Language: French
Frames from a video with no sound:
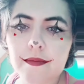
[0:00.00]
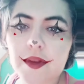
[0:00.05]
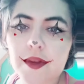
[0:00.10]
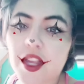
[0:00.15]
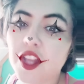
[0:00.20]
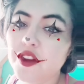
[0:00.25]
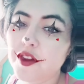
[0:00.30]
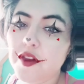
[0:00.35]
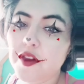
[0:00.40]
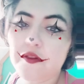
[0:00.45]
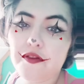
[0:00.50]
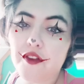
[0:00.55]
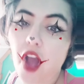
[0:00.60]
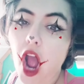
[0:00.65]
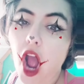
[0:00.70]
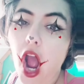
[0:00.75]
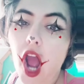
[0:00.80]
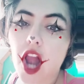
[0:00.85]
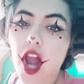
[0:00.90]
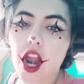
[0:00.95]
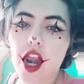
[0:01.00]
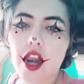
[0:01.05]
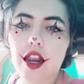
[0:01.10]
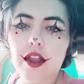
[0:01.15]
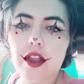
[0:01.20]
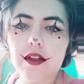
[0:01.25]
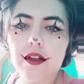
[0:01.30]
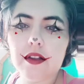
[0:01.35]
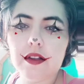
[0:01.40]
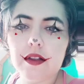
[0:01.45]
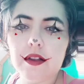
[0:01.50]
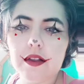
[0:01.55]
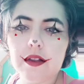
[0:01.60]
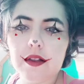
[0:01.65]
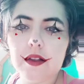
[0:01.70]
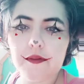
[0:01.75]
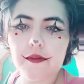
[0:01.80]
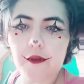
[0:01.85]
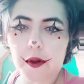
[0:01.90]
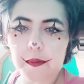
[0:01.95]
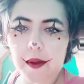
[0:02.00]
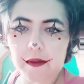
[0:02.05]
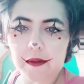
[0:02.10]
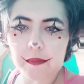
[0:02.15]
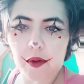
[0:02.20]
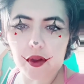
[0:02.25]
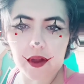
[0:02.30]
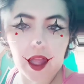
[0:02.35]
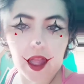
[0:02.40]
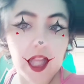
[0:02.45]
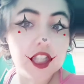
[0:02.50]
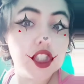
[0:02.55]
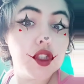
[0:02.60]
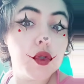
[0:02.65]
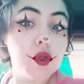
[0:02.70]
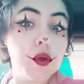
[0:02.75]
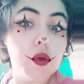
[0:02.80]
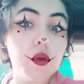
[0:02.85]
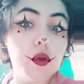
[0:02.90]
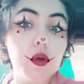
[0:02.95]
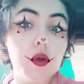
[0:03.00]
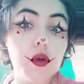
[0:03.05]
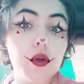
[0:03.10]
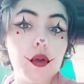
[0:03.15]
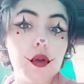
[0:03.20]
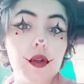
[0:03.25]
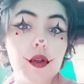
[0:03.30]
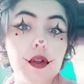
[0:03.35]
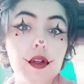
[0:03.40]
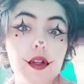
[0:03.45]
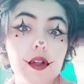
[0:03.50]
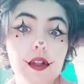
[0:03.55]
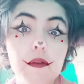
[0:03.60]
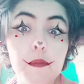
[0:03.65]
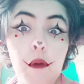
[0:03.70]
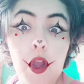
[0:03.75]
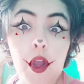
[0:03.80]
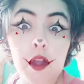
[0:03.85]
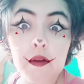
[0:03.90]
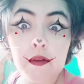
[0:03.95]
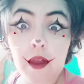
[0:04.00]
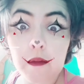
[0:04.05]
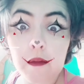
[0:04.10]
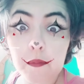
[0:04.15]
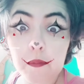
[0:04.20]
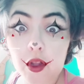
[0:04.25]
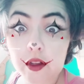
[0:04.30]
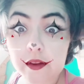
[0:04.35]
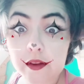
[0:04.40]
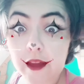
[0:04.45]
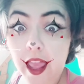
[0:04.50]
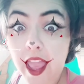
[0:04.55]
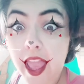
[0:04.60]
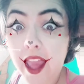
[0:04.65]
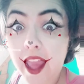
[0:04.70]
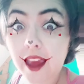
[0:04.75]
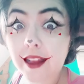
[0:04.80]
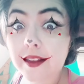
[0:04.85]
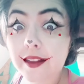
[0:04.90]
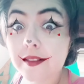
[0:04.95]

Je suis folle Il faut bien mourir un jour. Une dernière volonté